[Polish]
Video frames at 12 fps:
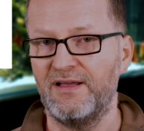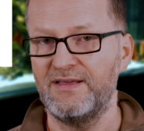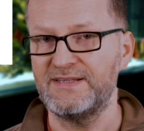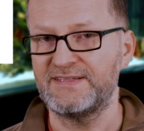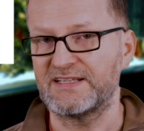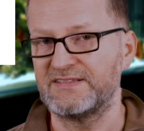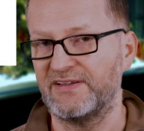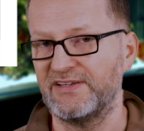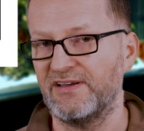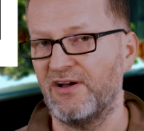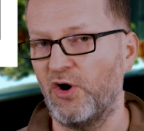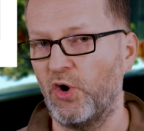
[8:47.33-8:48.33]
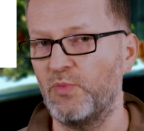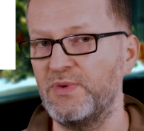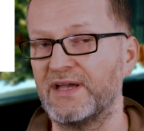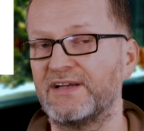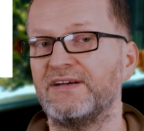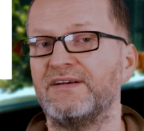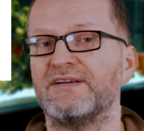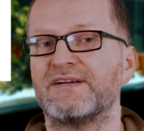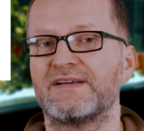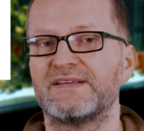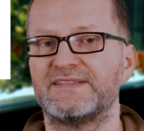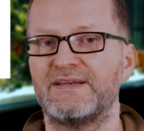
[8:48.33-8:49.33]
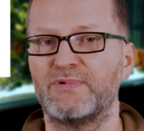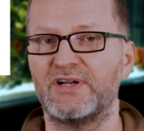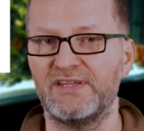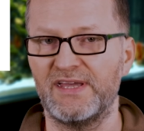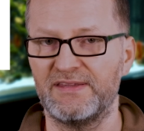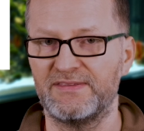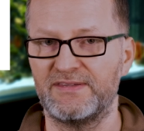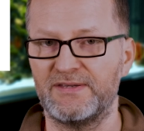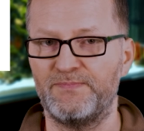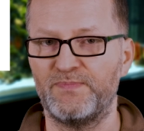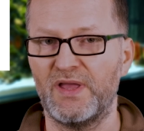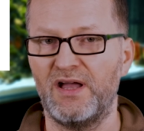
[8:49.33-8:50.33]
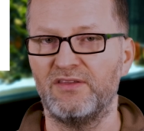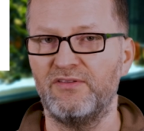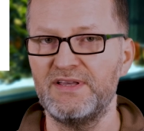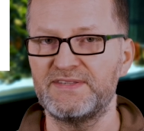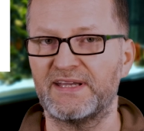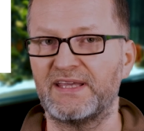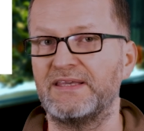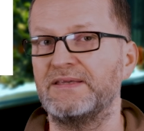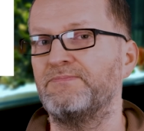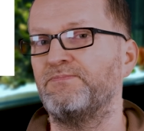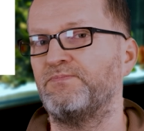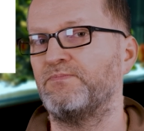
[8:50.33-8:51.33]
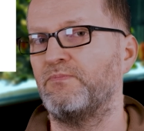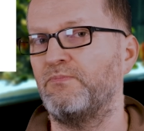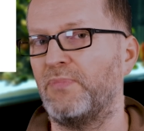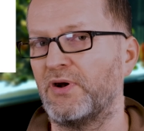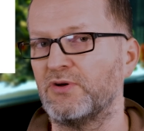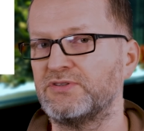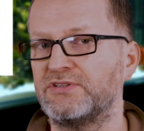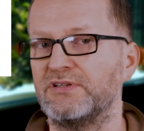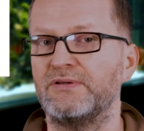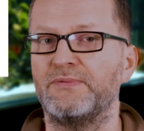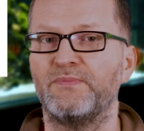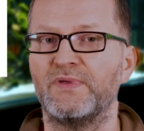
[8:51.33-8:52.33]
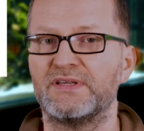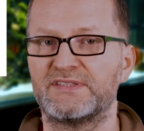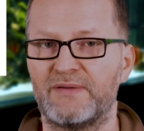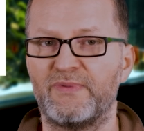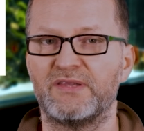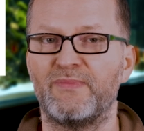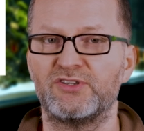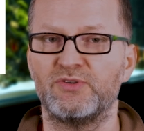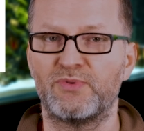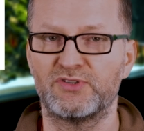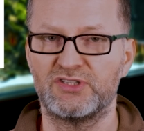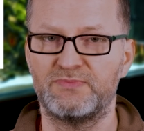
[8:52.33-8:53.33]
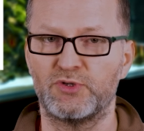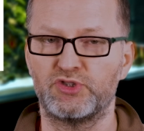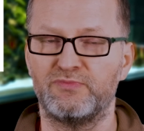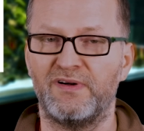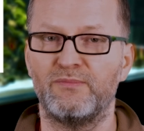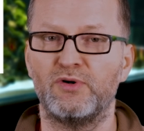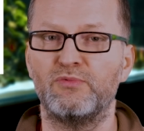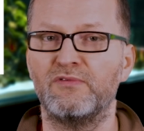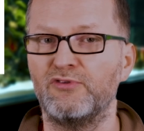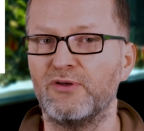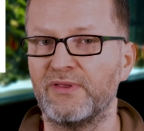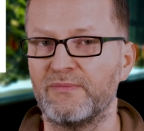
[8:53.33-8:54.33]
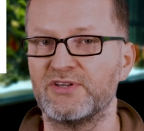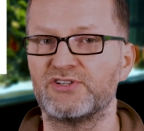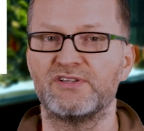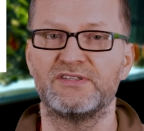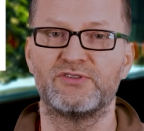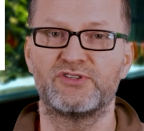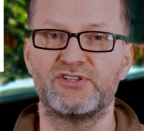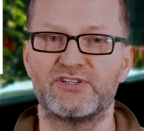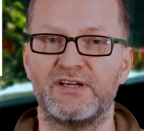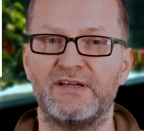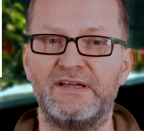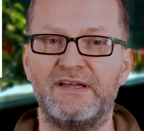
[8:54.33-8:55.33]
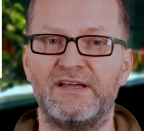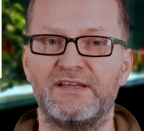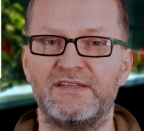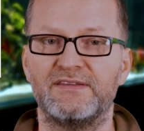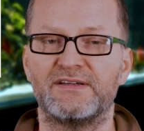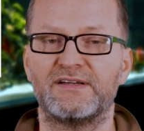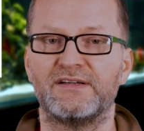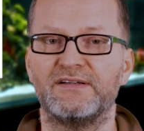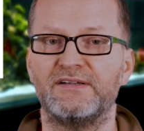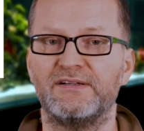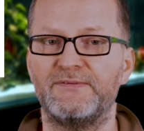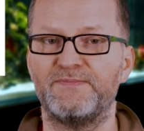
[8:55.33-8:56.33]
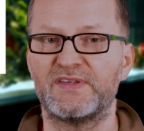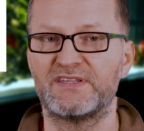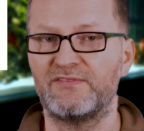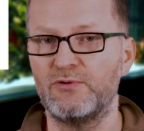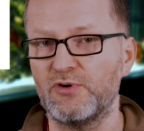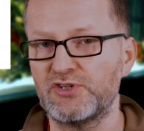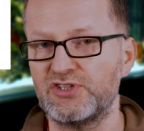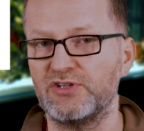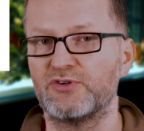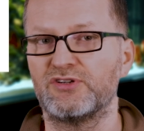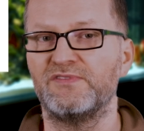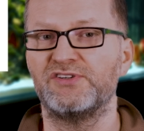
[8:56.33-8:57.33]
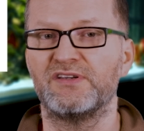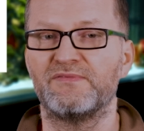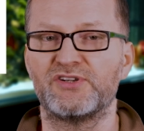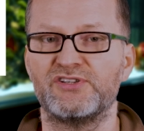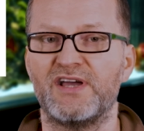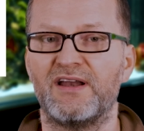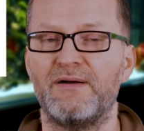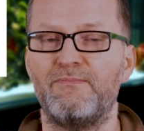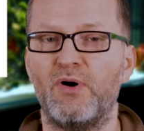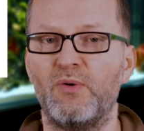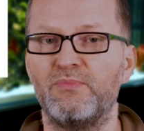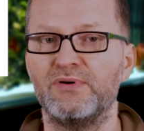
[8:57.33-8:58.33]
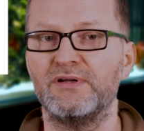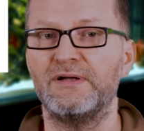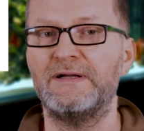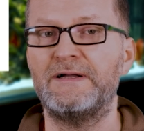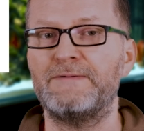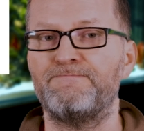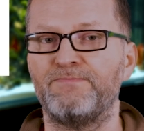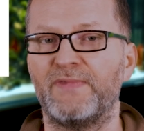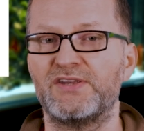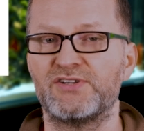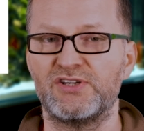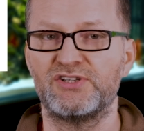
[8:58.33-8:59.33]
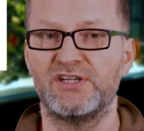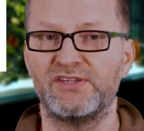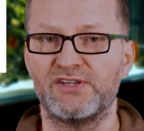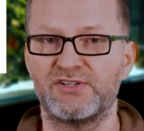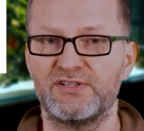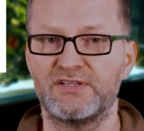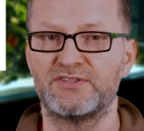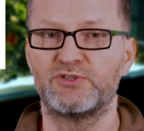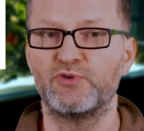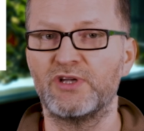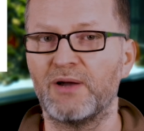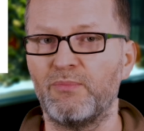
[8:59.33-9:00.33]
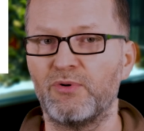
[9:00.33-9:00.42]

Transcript: Jest tak zwany obieg zamknięty. To jest taki prosty e, schemat, bardzo prosty sposób Wam omówiłem. Tam jeszcze jest troszeczkę innych e, zawiłości. Oczywiście w przedziale pompy najczęściej też jest czujka